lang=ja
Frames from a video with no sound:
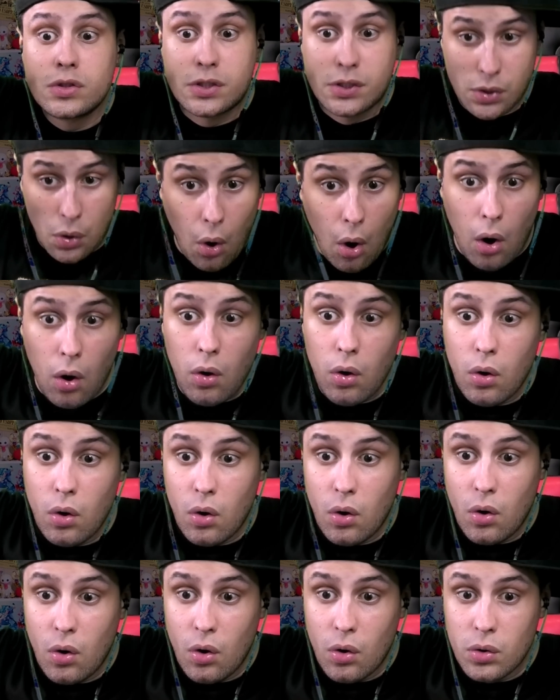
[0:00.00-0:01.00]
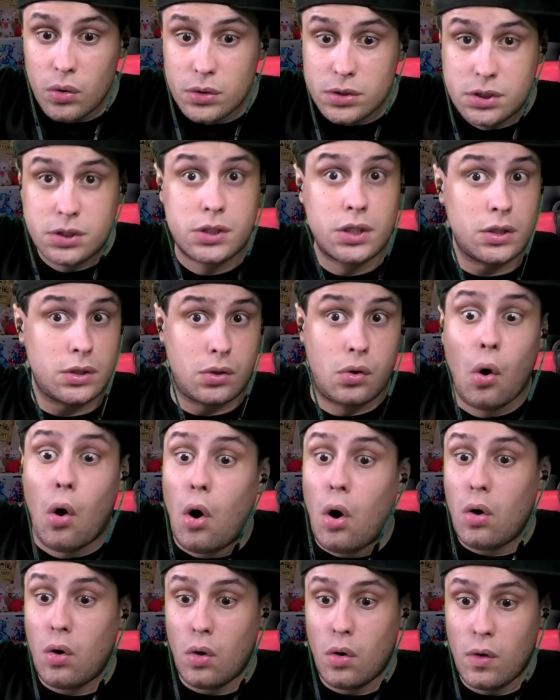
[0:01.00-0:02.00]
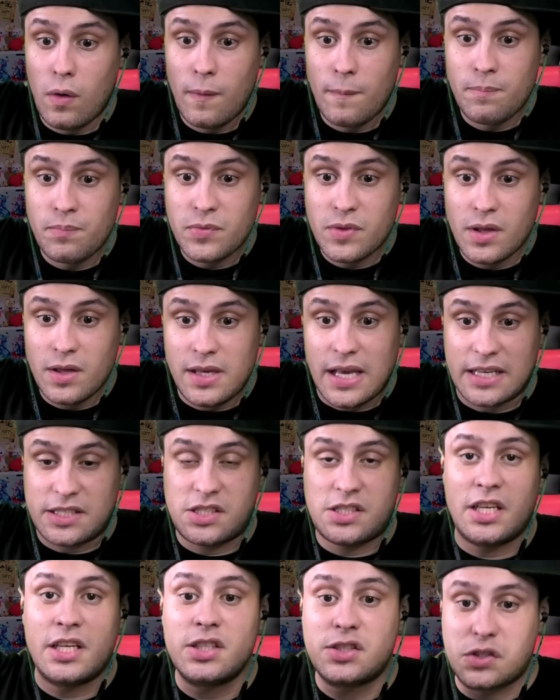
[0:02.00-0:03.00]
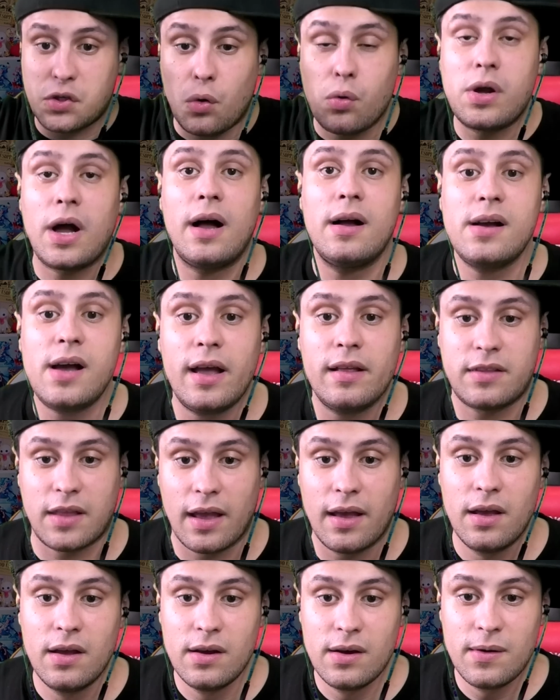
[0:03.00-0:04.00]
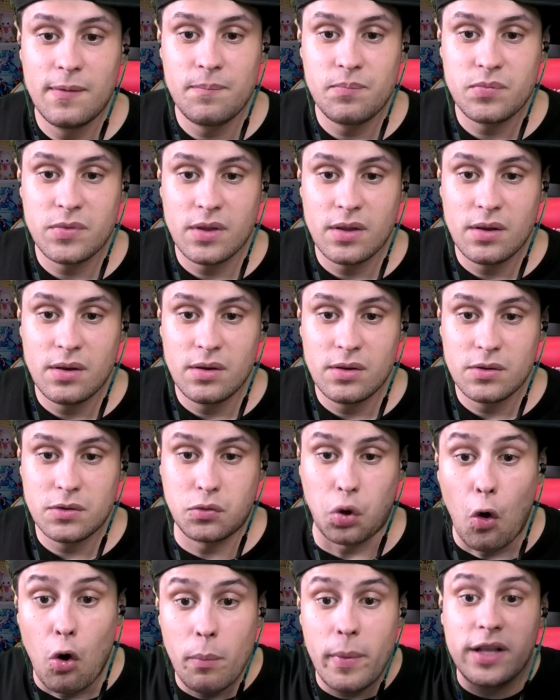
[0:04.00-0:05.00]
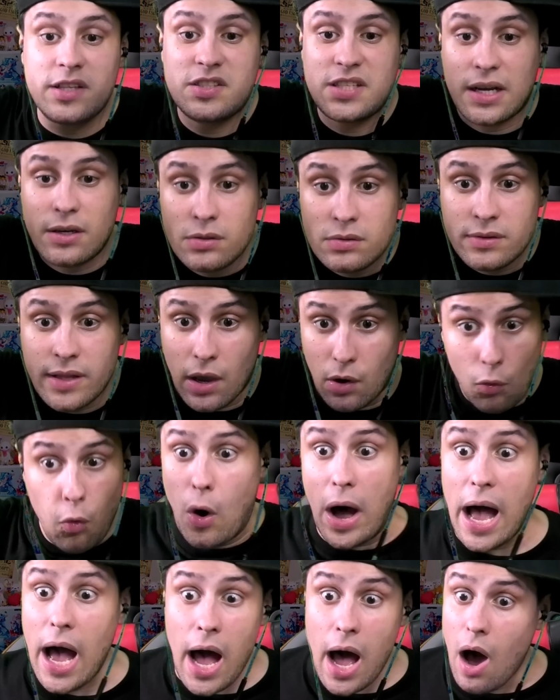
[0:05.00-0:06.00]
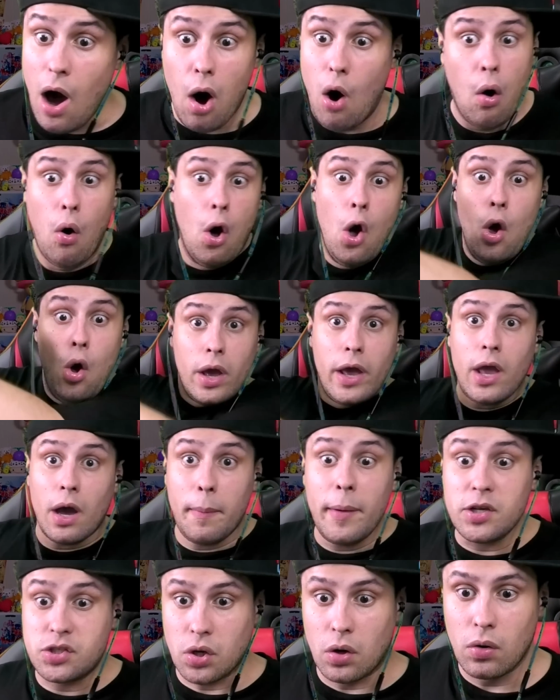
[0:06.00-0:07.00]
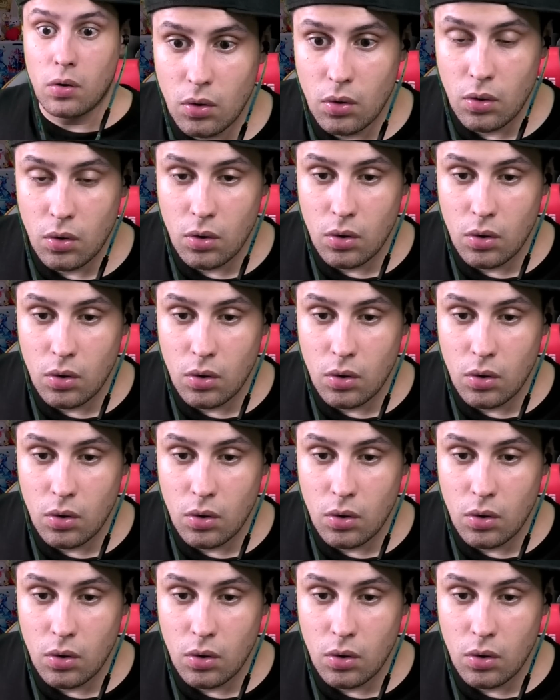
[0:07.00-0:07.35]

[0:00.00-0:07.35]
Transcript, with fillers: すごっすごっ。いや身長考えて止めちゃうんだよ。わお、え、やべえじゃん。